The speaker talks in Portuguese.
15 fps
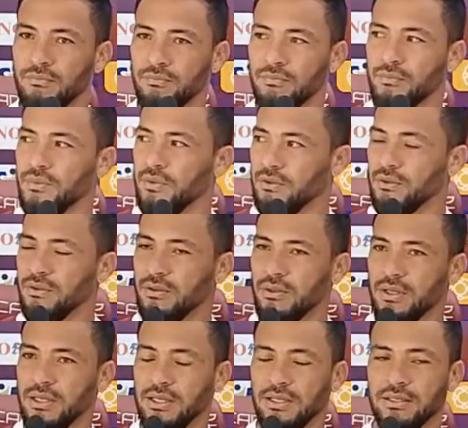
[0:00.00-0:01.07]
Sim, sim, é
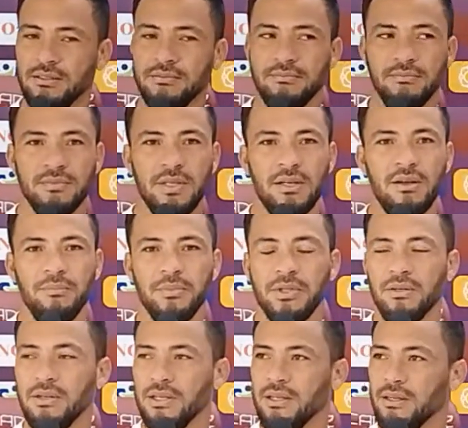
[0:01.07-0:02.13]
era
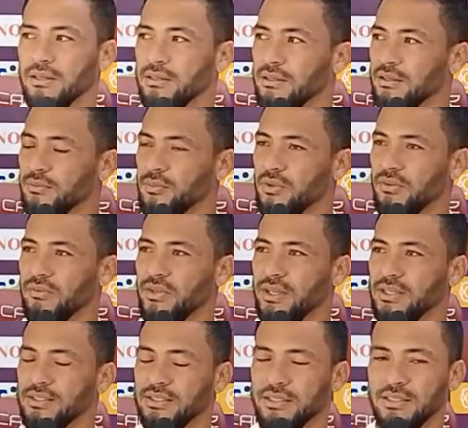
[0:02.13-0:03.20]
capitão lá na, na equipe Nova
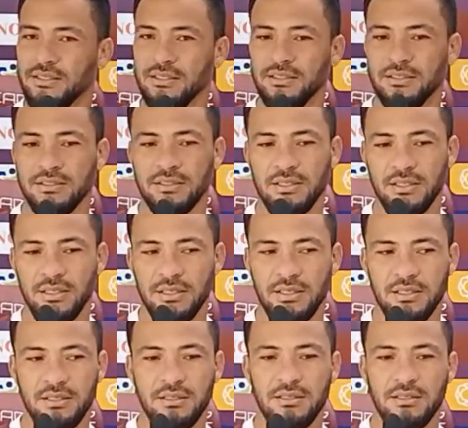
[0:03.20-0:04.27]
Nessa, né?
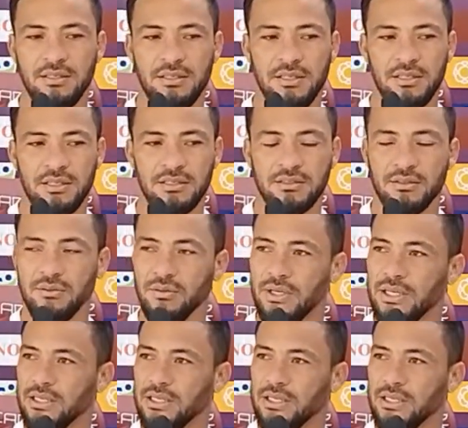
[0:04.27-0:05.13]
É sou um cara